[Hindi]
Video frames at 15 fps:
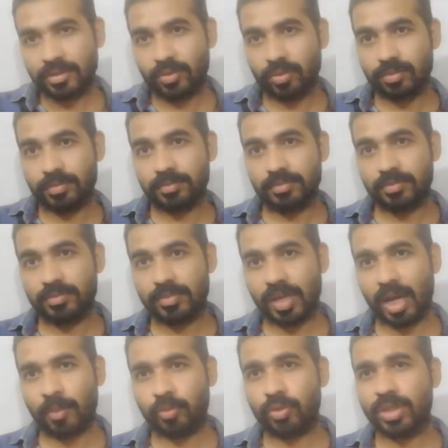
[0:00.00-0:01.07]
तो
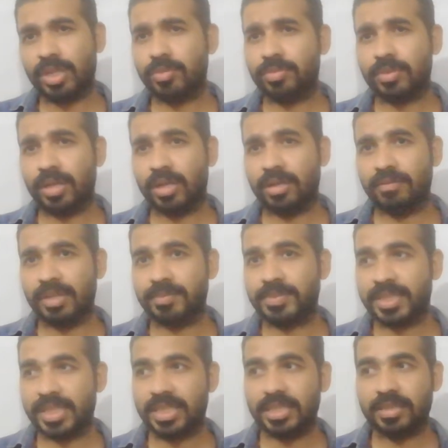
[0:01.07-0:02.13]
आपको ये वेब
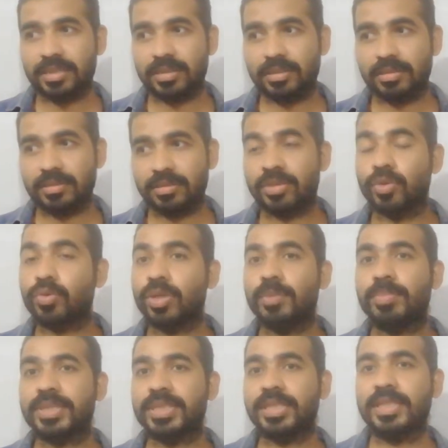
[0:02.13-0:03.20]
सीरीज़ ज़रूरी
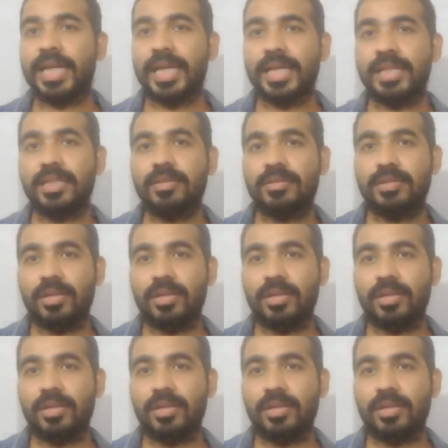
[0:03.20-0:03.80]
पसंद आएगी